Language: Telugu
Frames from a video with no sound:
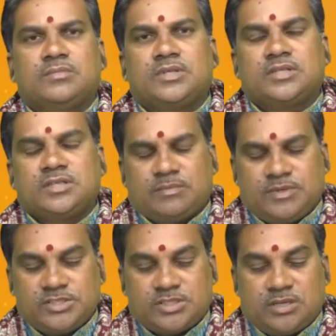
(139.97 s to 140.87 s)
మరి
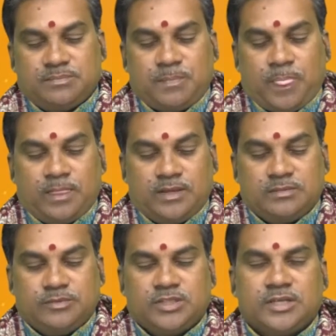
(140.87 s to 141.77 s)
గమనించాలి
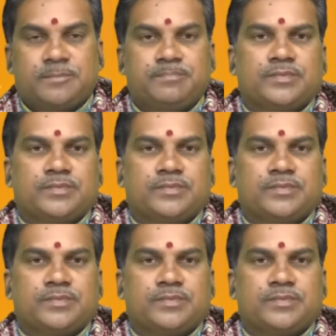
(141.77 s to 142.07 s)
ఇకపోతే